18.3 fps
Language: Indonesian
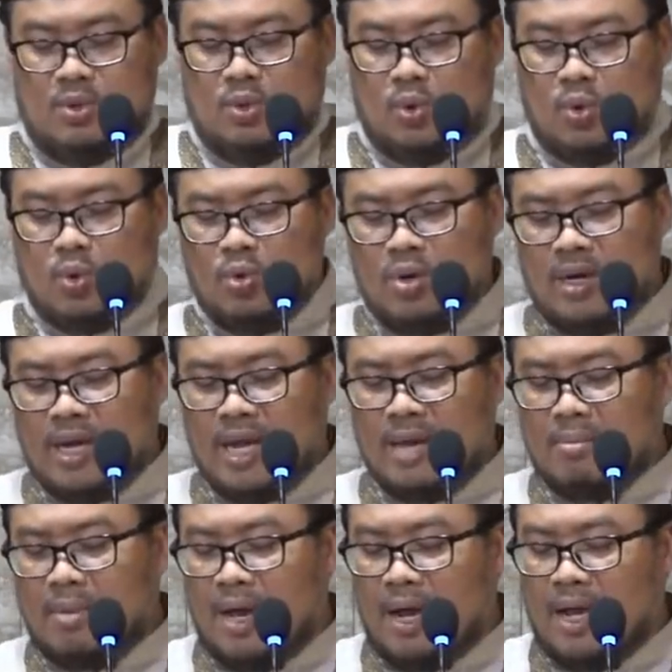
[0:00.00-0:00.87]

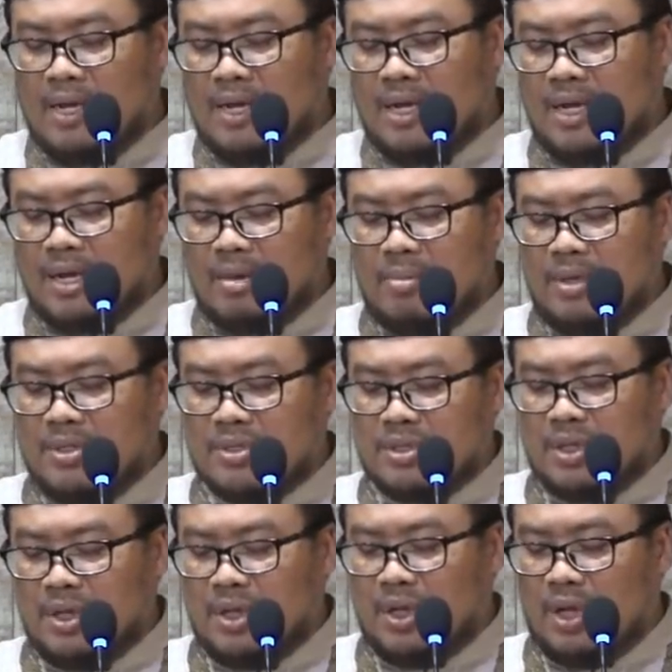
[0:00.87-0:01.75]
kunna ma'an Nabi
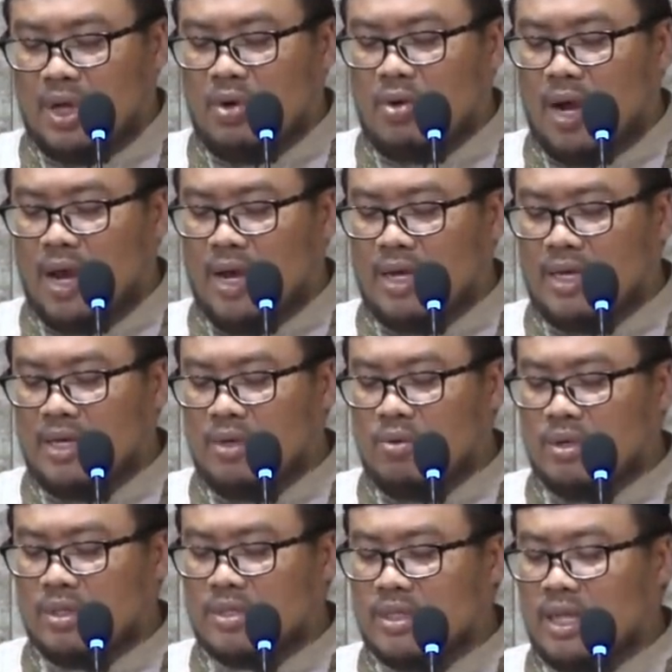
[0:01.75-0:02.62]
sallallahu alaihi
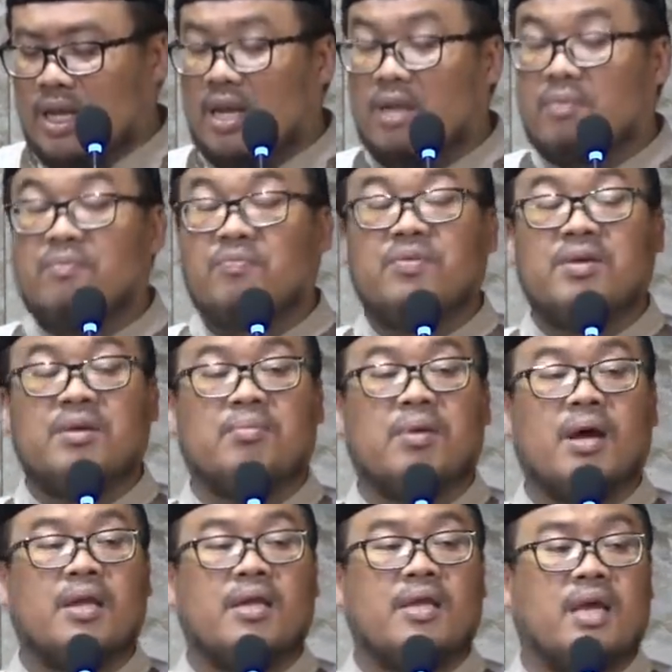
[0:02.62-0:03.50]
wasallam fi
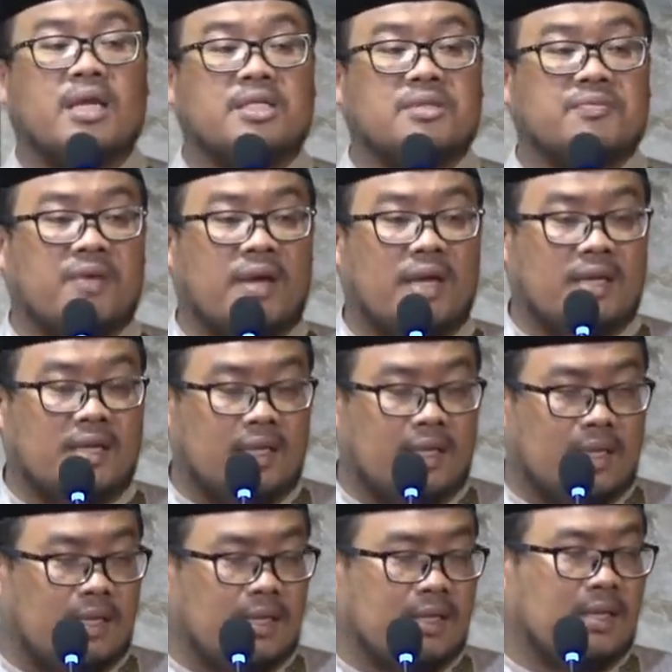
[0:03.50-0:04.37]
ba'di
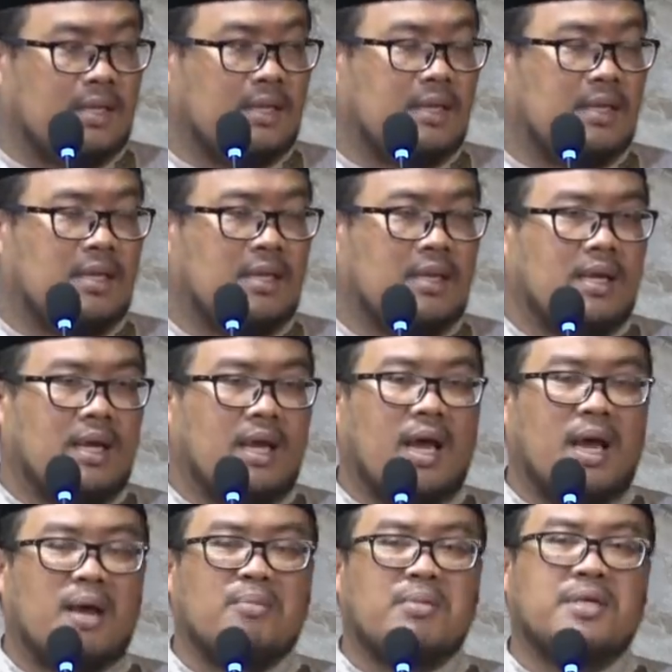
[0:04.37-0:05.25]
asfarihi.
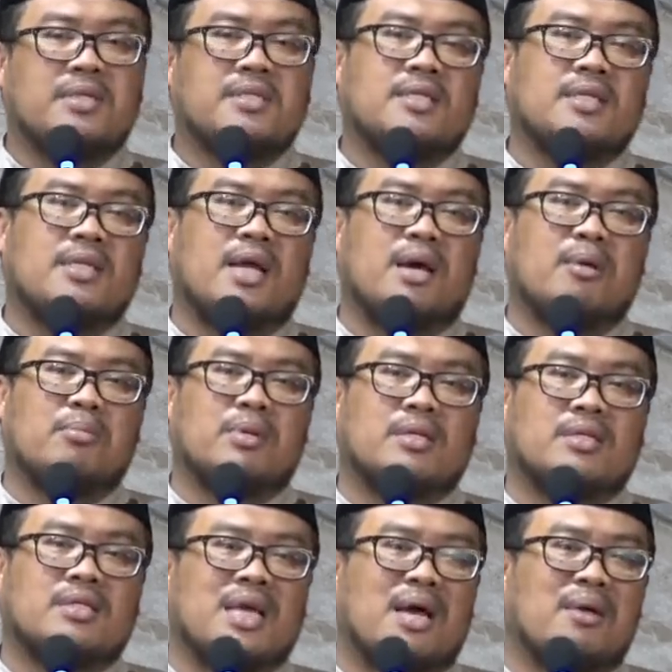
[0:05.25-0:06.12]
Kami sedang
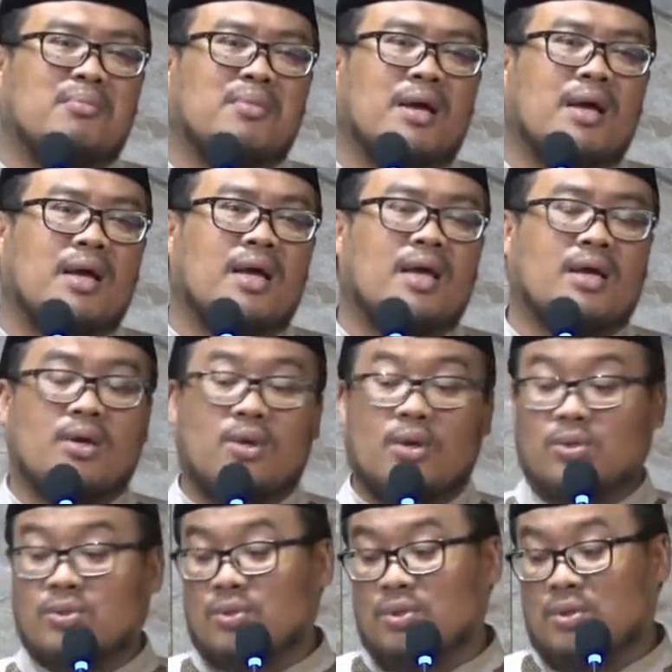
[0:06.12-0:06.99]
bersama
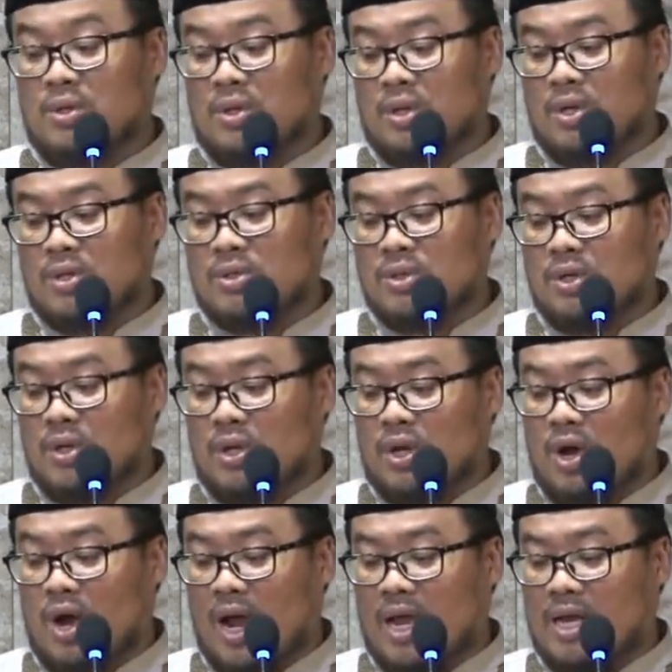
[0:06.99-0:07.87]
Rasulullah
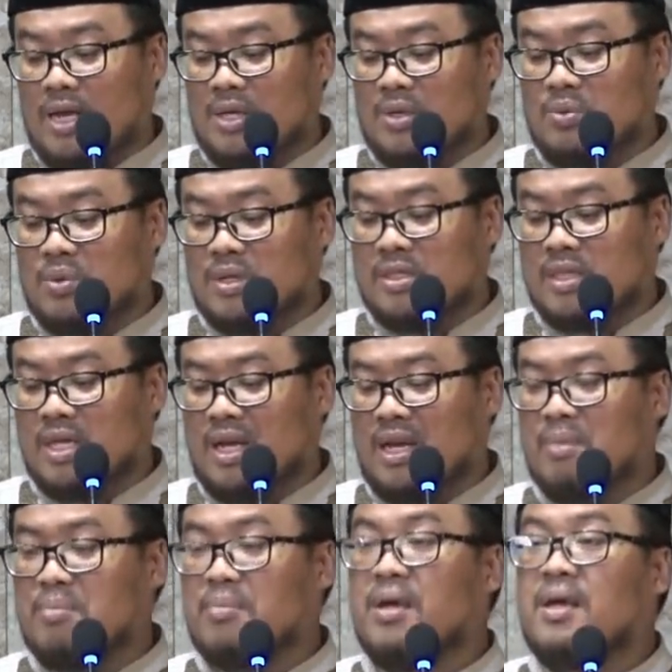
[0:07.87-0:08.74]
sallallahu alaihi
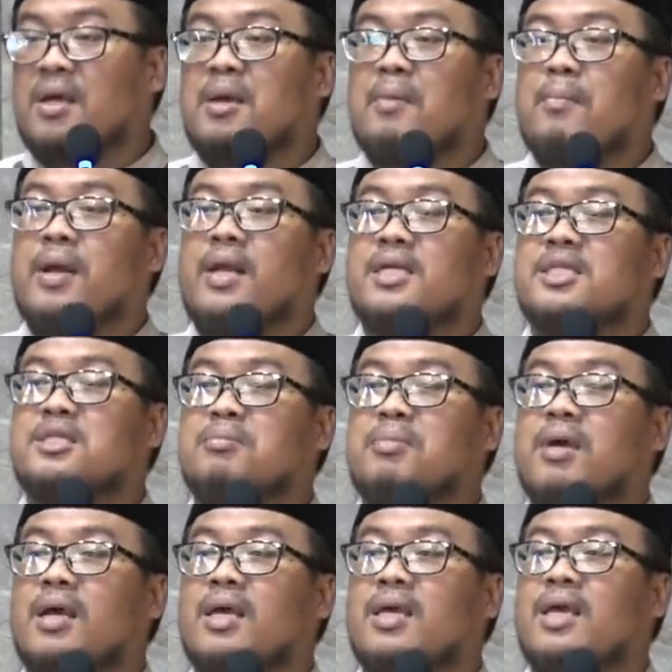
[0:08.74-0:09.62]
wasallam pada
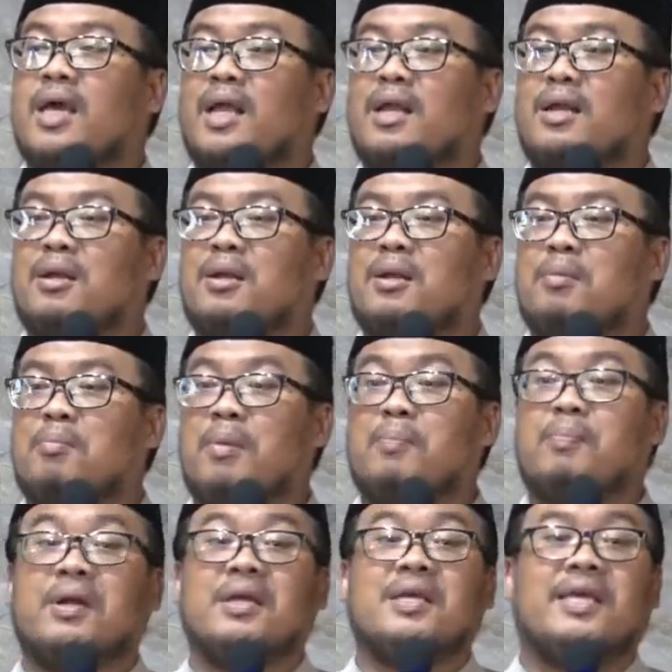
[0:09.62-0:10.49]
sebagian
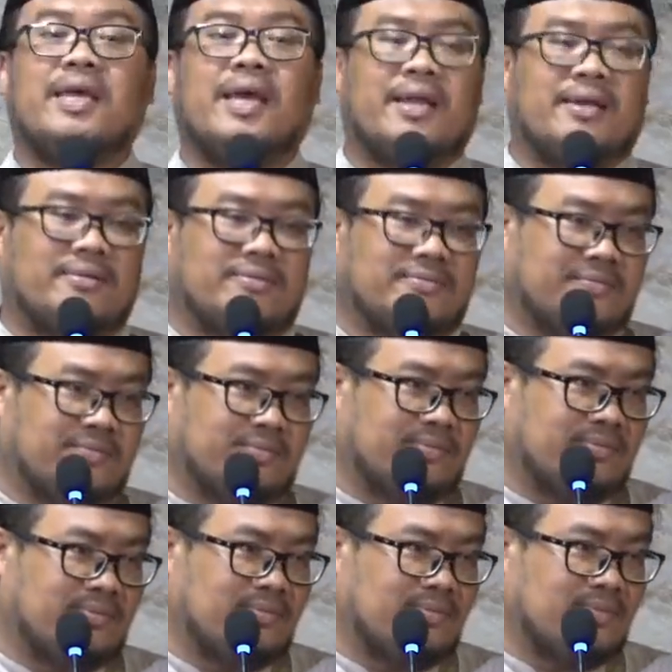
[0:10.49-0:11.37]
bepergian.
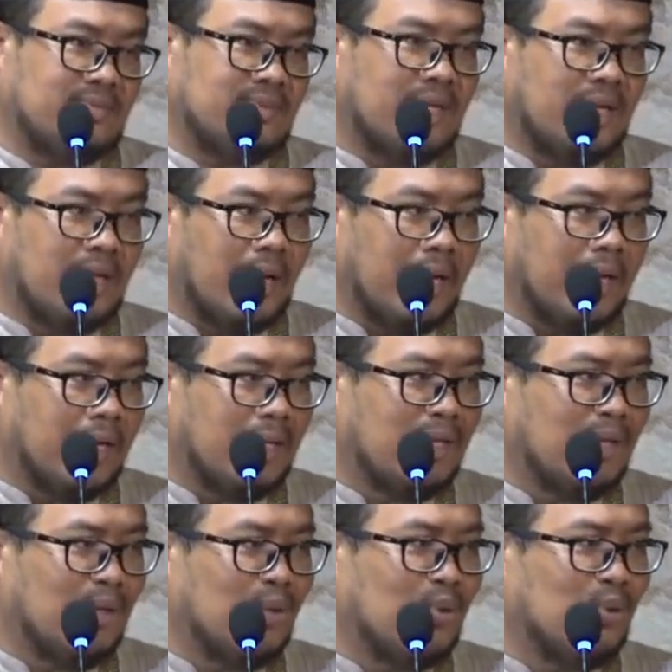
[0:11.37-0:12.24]
Jadi ayat
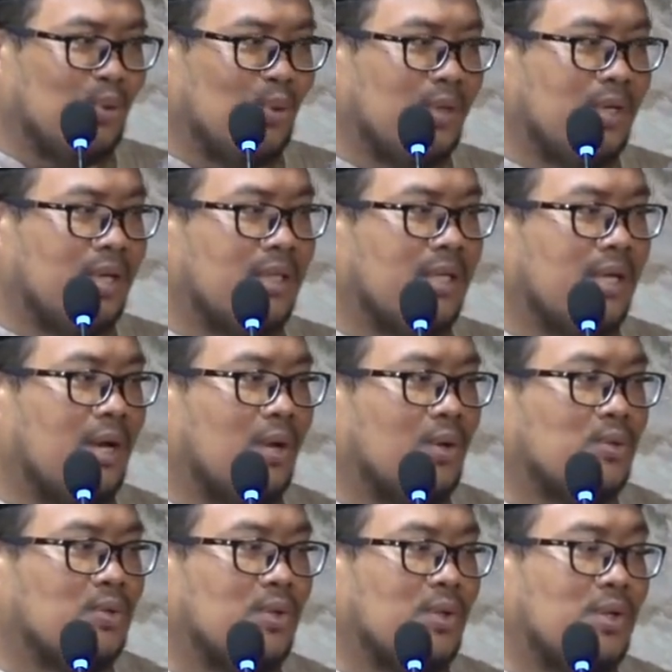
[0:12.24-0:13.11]
ini turun ketika
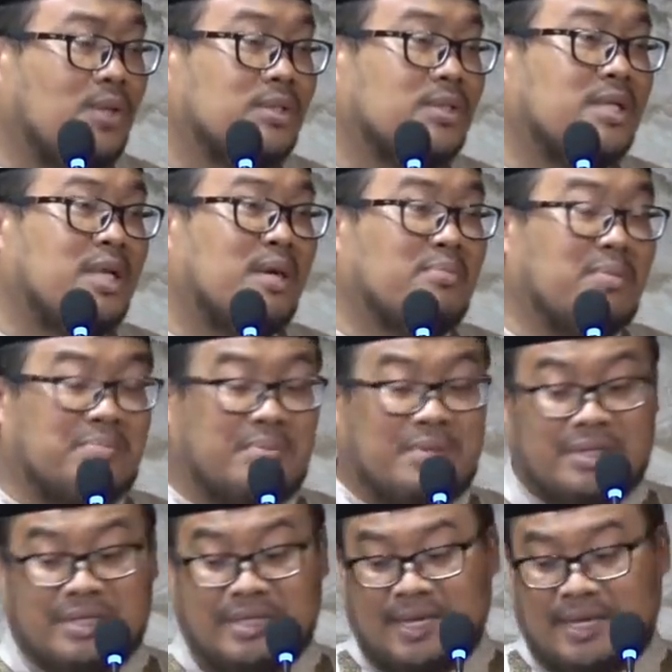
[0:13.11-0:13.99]
Rasulullah sedang
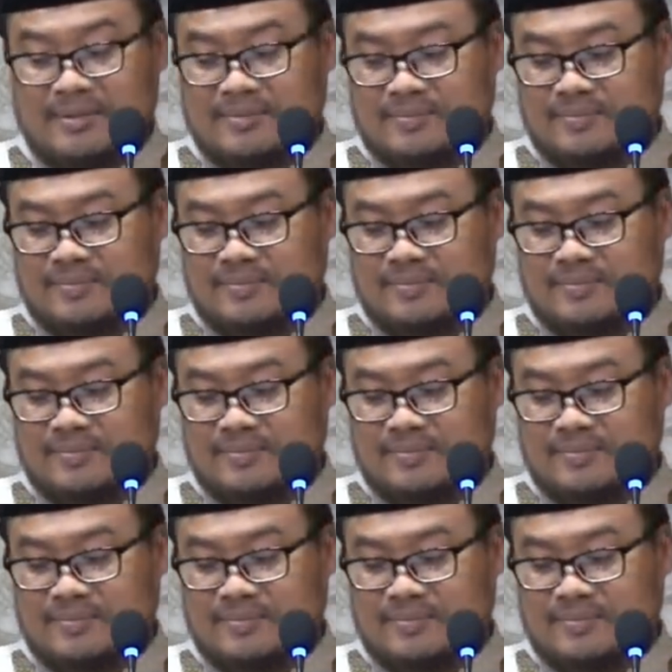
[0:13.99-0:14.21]
bepergian.